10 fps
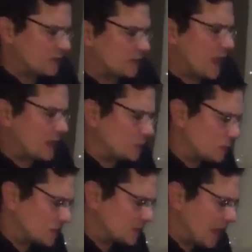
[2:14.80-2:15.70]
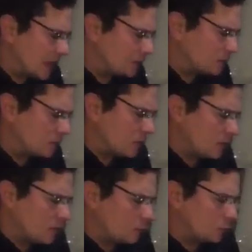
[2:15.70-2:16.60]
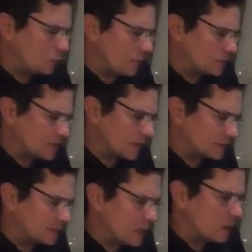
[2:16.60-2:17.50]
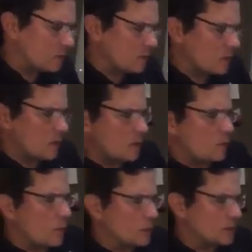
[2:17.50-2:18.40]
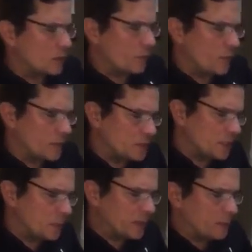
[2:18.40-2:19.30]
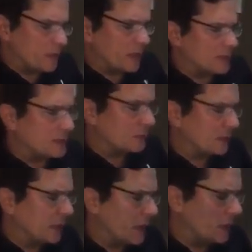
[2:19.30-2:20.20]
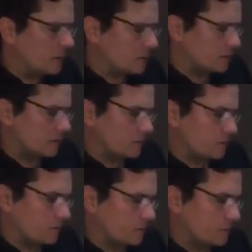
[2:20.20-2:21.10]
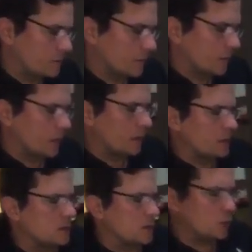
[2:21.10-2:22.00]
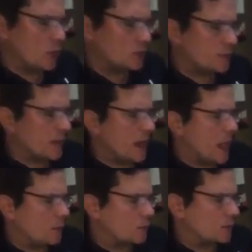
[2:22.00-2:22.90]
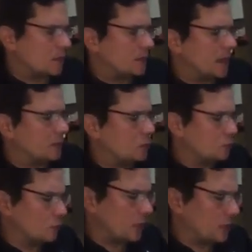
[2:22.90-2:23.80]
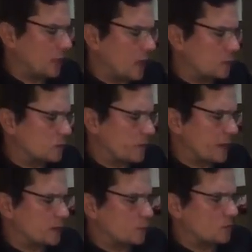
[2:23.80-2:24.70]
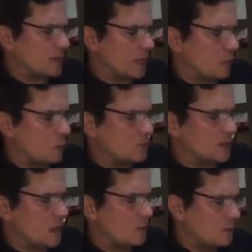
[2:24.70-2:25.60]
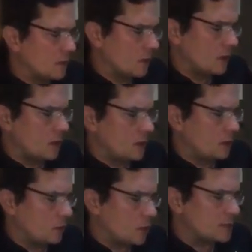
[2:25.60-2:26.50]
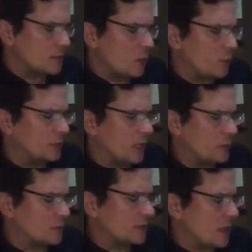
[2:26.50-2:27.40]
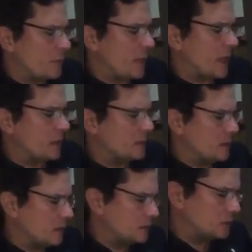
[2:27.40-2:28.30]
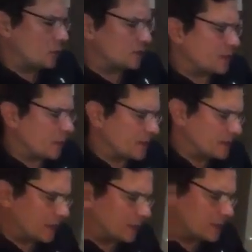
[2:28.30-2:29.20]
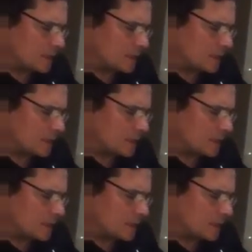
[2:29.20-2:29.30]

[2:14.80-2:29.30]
cidade ou estado, muito menos a nação, pode ser ofendida pela aplicação da lei. Se nós falharmos em dar tudo o que temos para expulsar a corrupção, nós não poderemos escapar de nossa parcela de